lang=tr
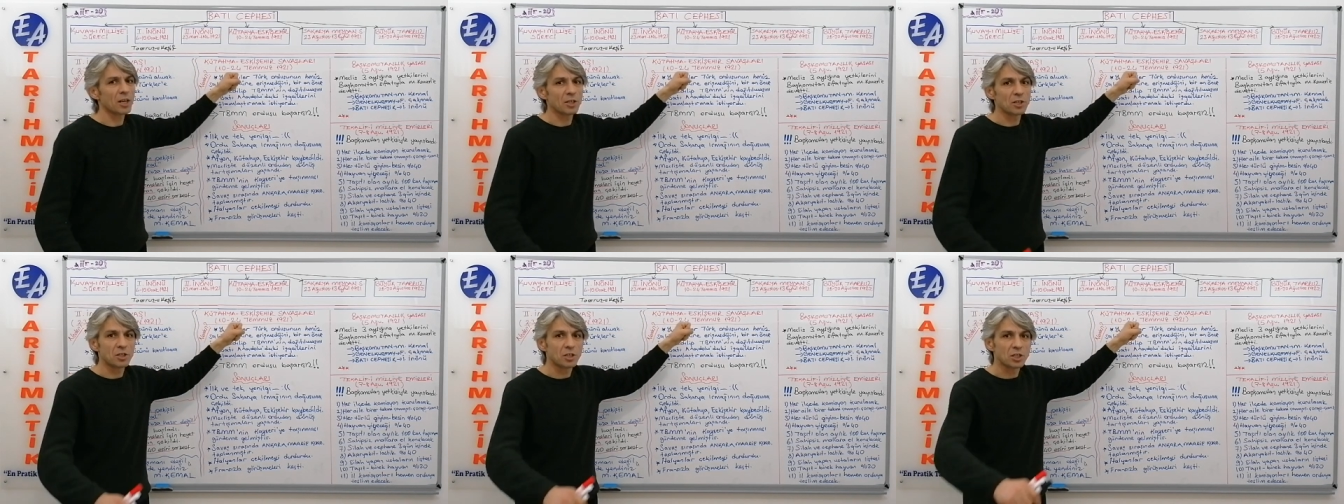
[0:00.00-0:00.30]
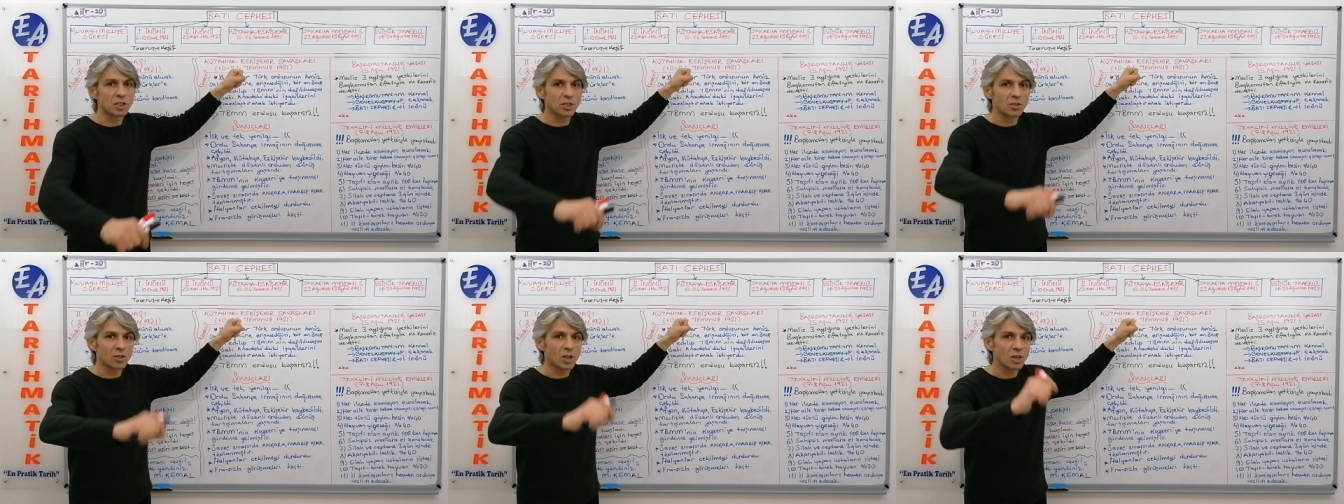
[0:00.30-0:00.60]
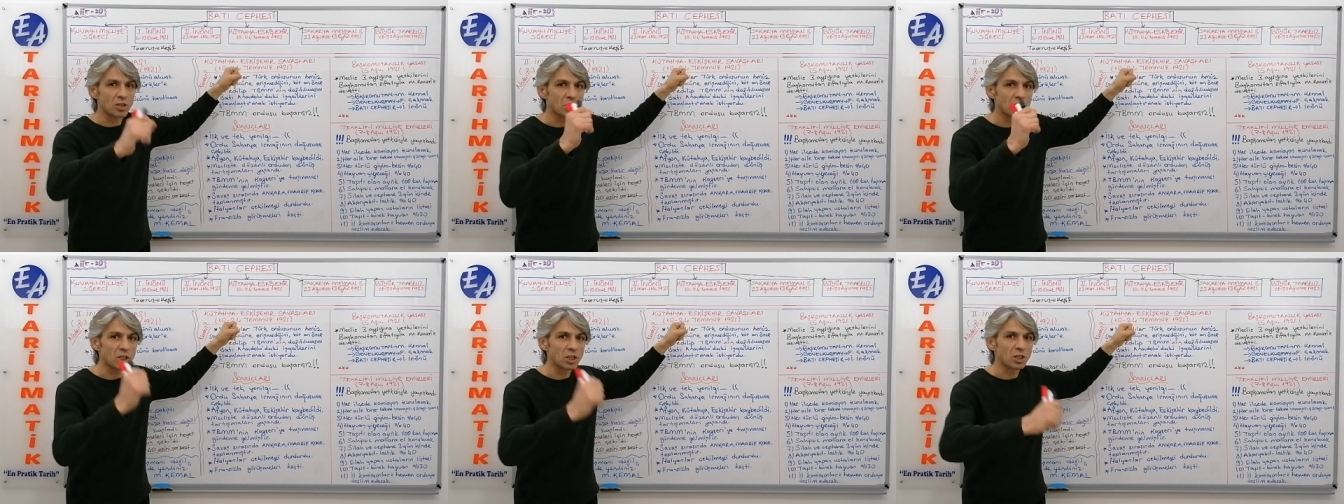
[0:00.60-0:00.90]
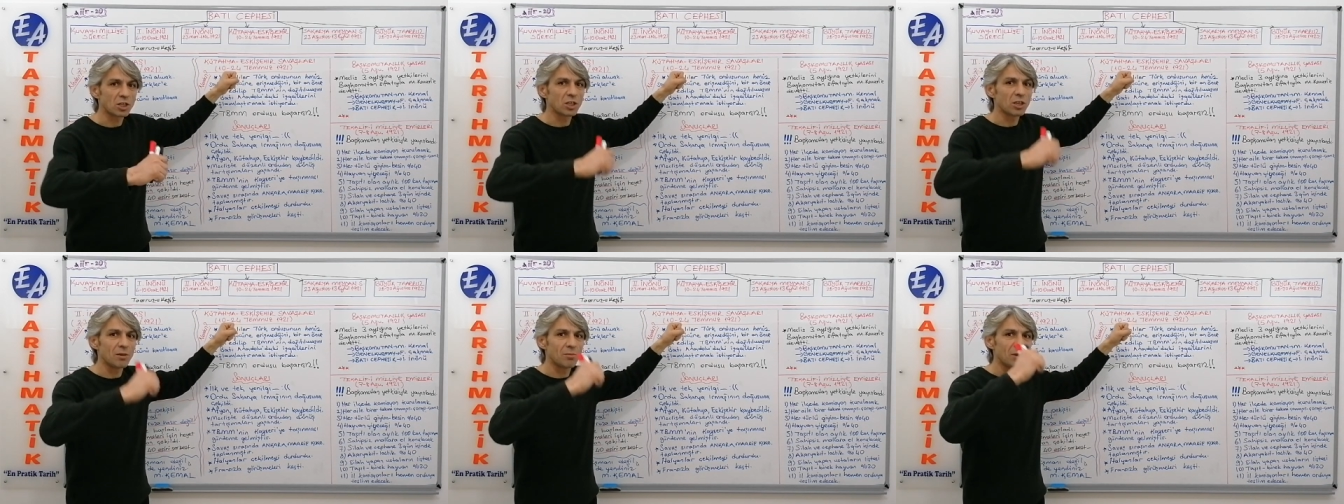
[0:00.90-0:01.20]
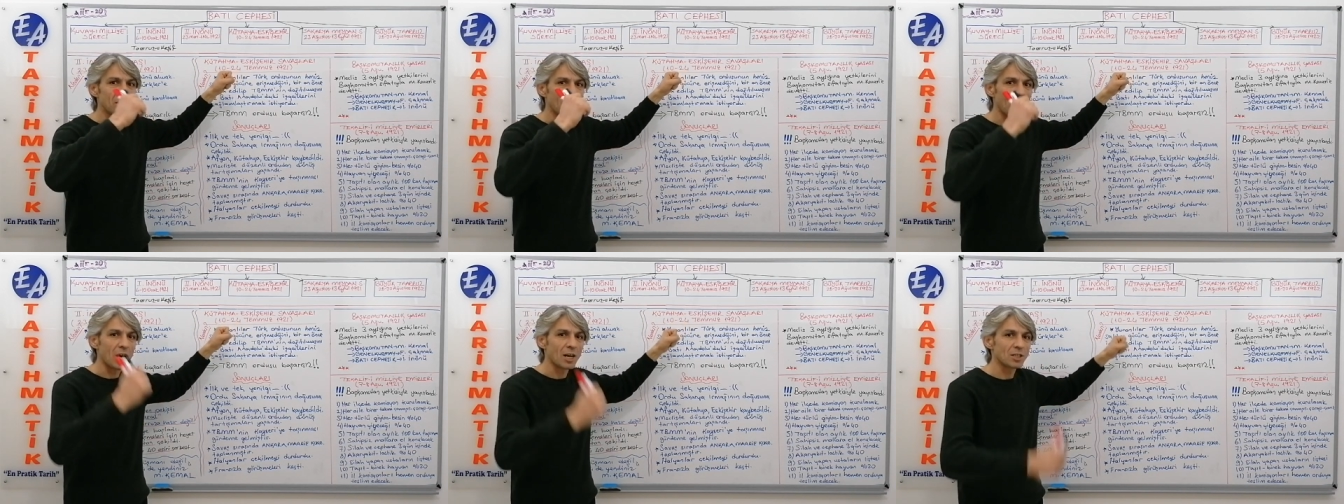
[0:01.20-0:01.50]
ay içinde ciddi
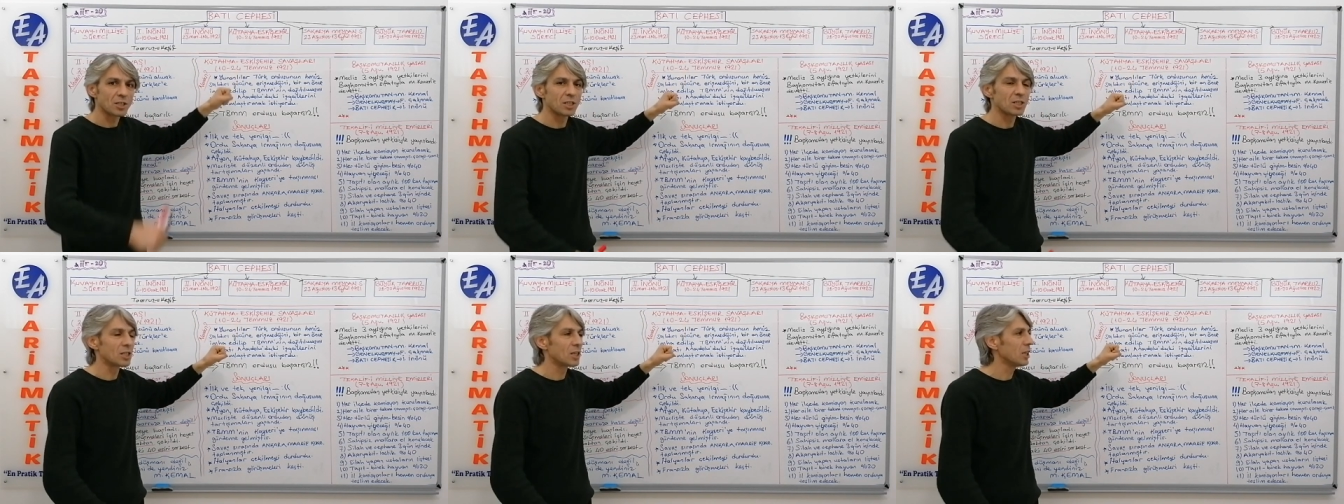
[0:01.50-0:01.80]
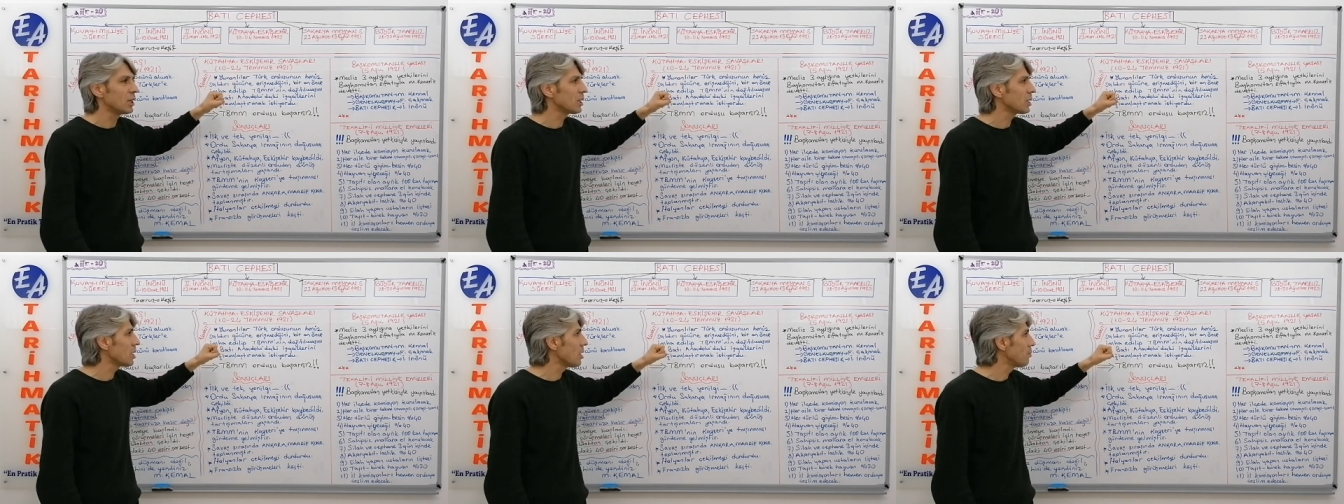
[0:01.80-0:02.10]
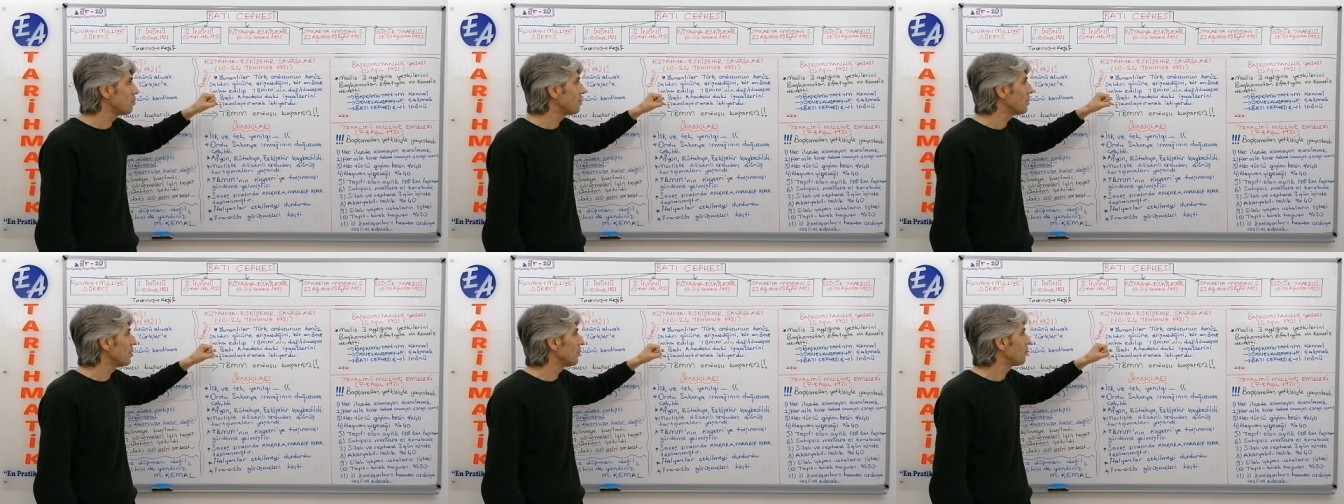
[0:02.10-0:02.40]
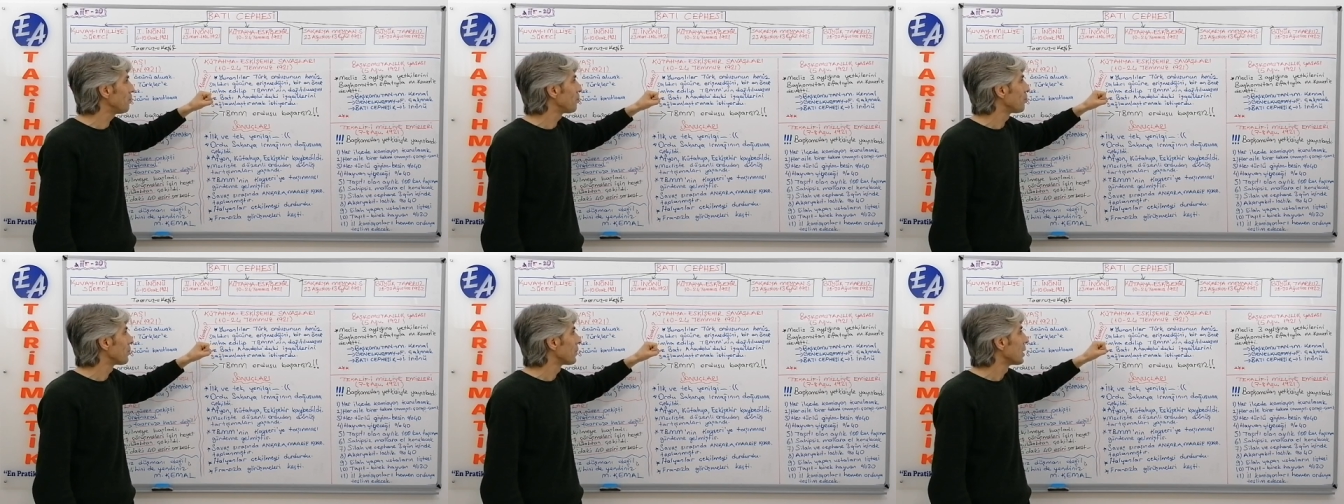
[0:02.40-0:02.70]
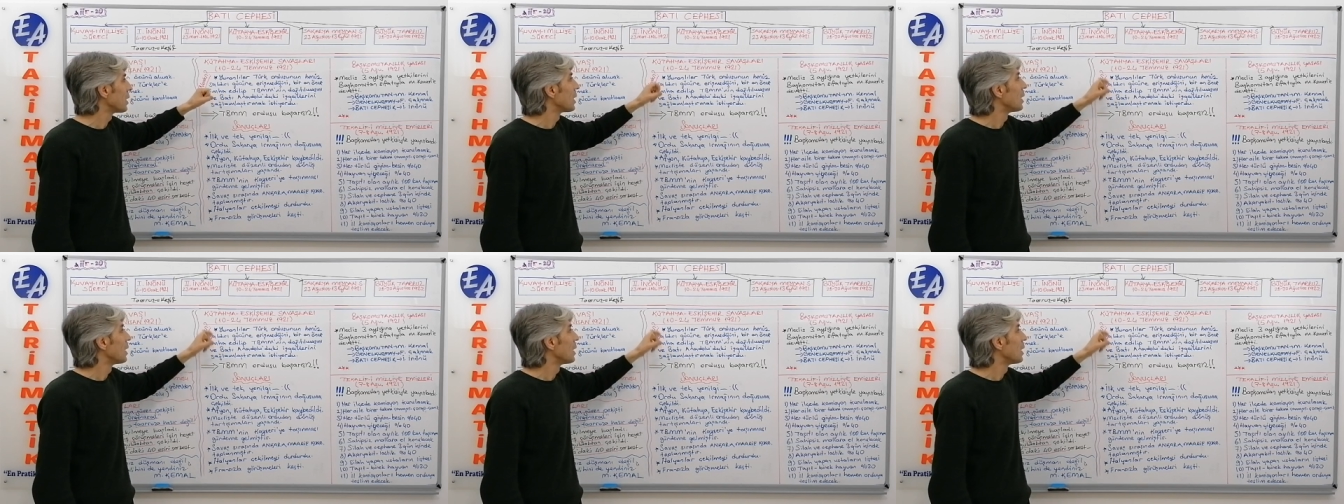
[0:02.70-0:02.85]
bir hazırlık yapıp